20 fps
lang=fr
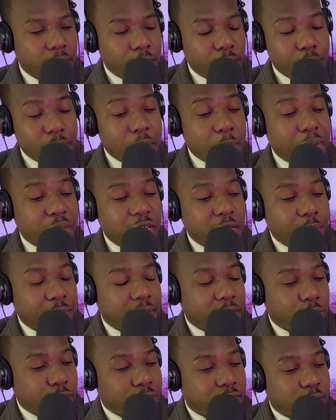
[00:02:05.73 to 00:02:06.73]
Mes bien-aimés dans
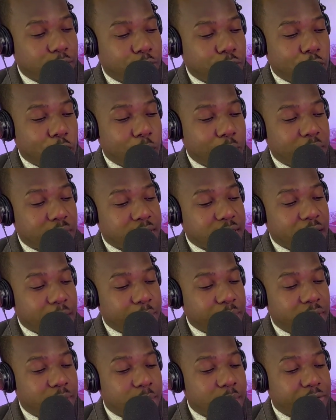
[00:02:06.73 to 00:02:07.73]
le Seigneur, mes
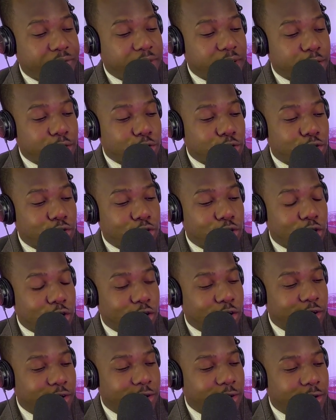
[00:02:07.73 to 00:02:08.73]
amis, mes frères et sœurs,
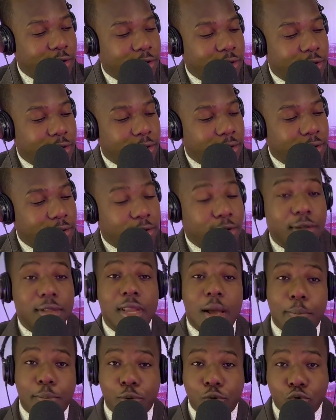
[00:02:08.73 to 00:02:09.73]
n'a
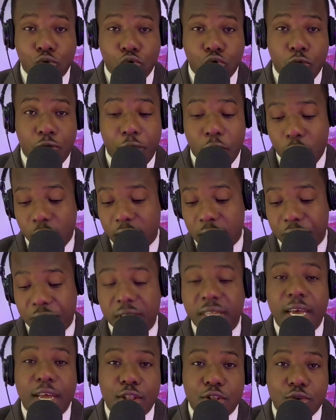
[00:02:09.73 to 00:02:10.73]
toujours fait une
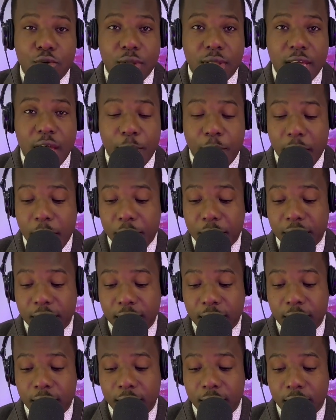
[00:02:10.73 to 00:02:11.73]
invitation, ça pas
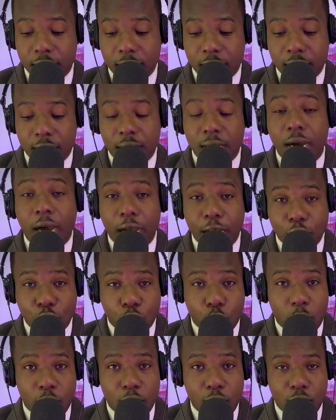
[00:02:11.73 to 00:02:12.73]
oublier,
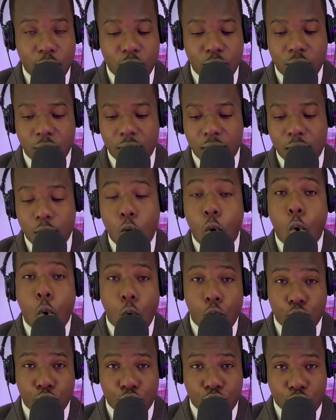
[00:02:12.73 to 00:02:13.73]
rejoignez-nous
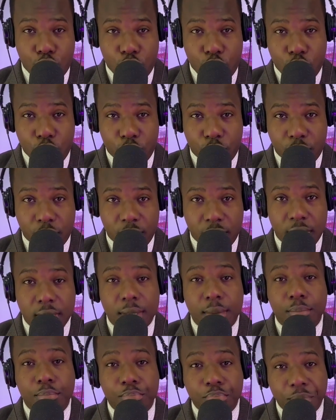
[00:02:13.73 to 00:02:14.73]
11h
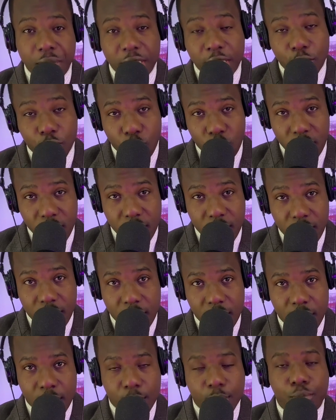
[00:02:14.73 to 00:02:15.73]
minuit
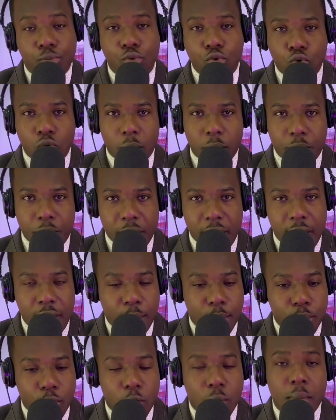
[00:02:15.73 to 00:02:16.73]
pour un bel
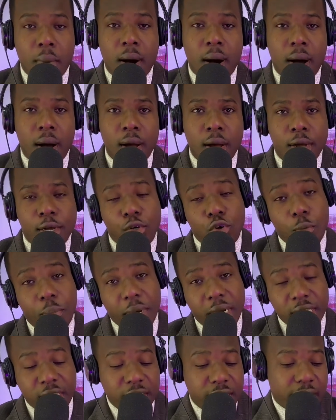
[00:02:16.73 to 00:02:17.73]
moment de
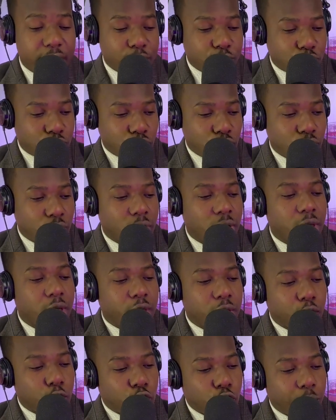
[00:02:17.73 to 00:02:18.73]
prédication
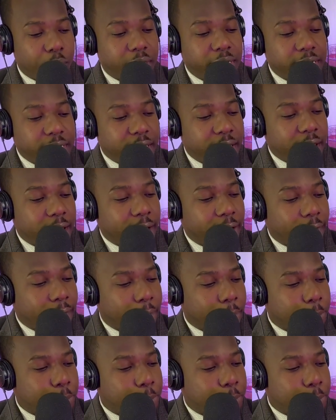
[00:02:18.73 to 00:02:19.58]
et de prière.